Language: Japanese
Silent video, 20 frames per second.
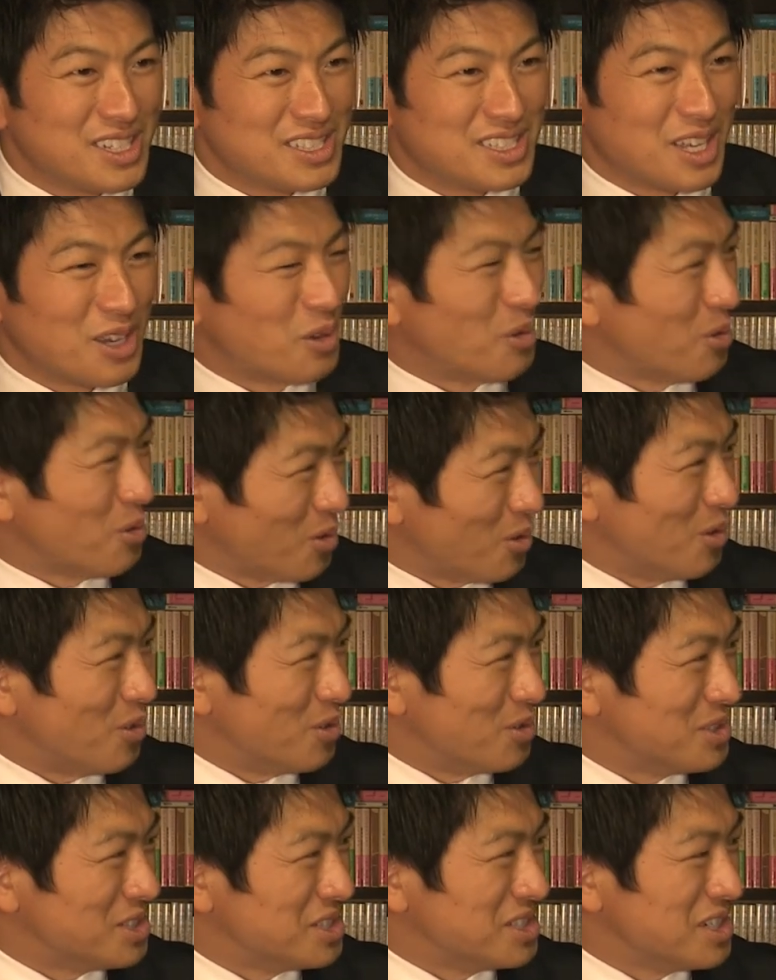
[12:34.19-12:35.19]
戦後
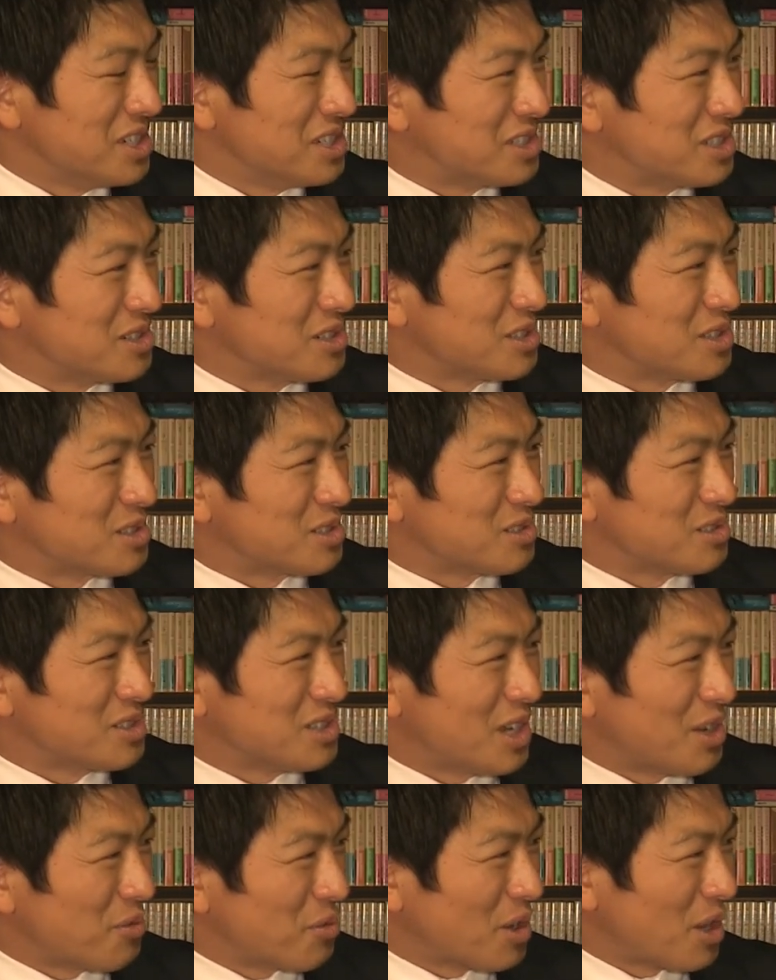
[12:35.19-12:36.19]
の ジーエイチキュー が作っ
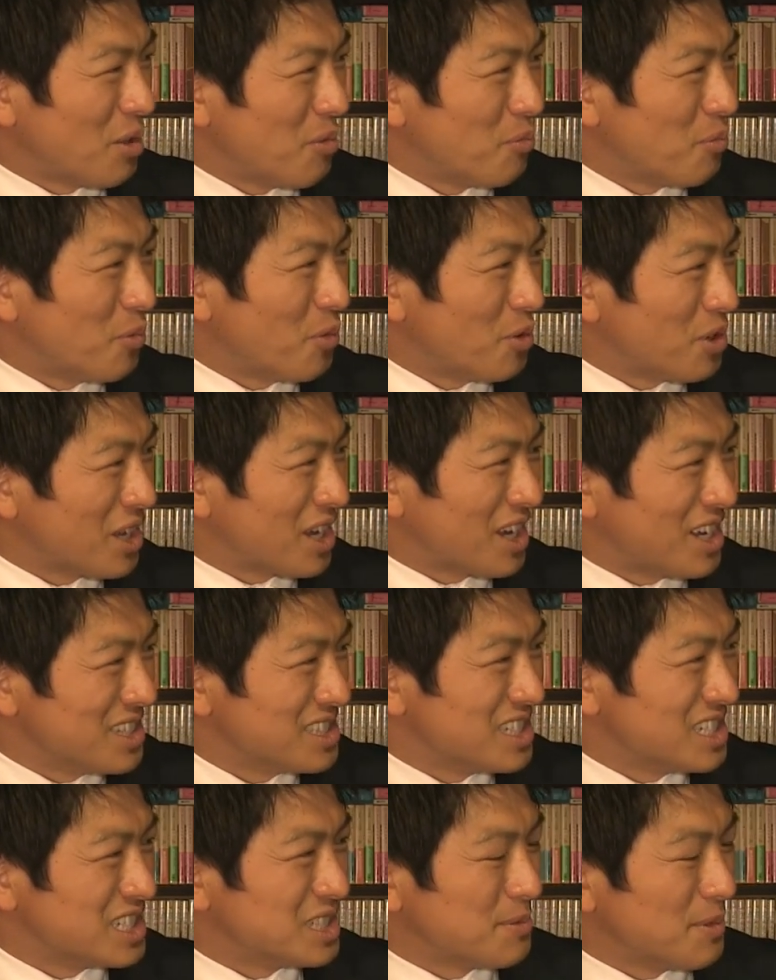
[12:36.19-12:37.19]
たあの憲法に
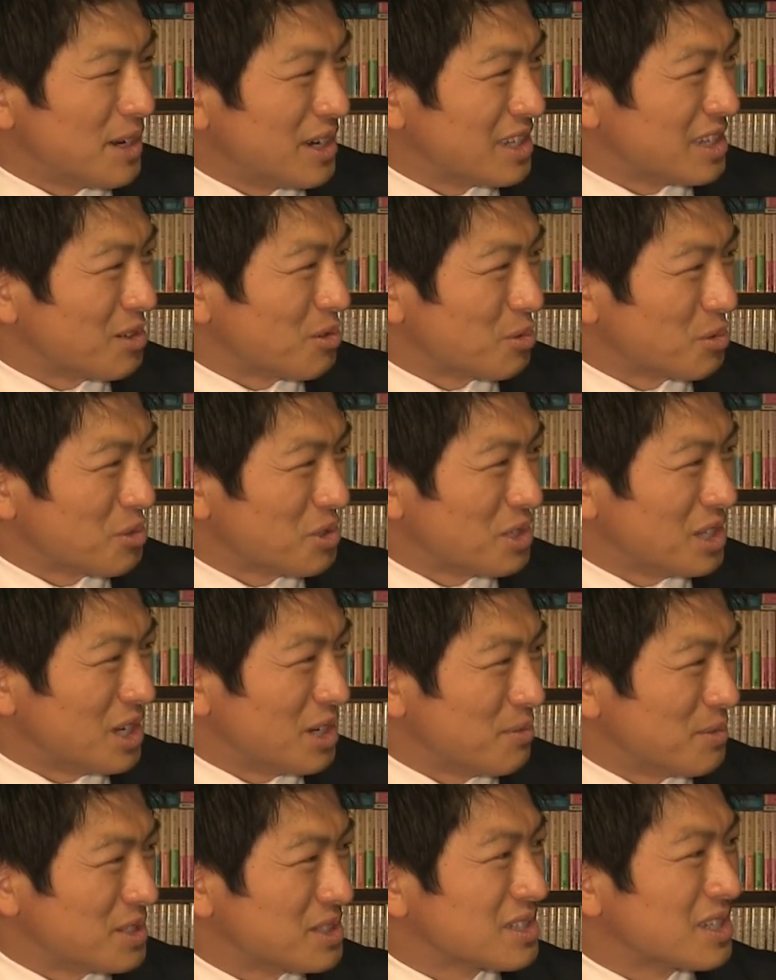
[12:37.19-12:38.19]
完全に縛られていることにな
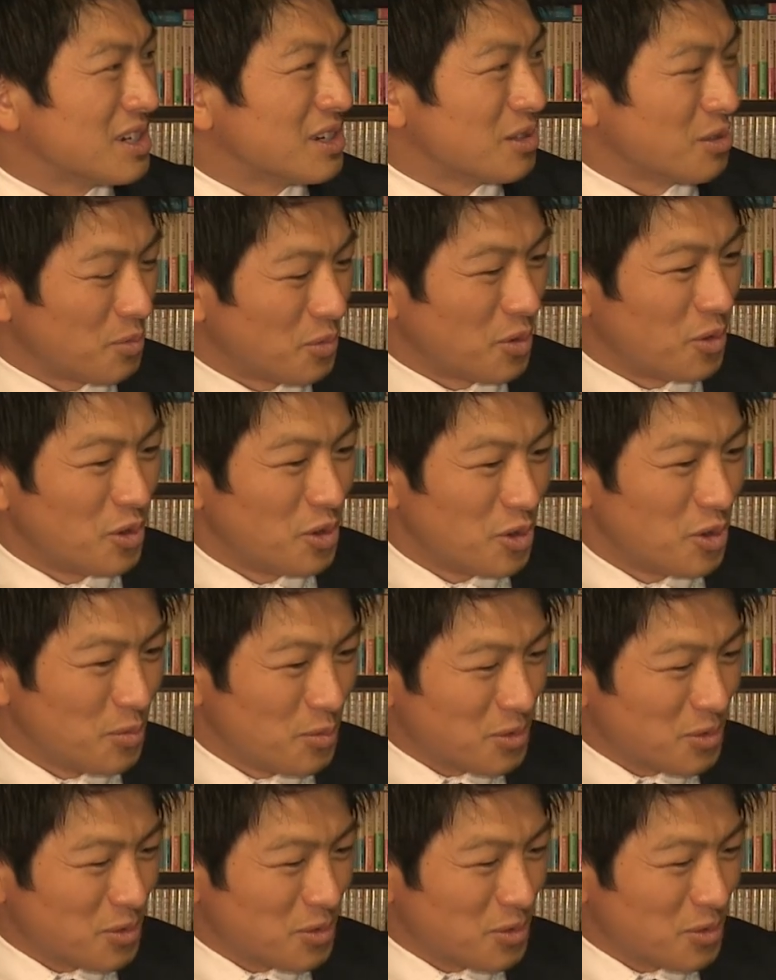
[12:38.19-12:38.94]
りますけれども、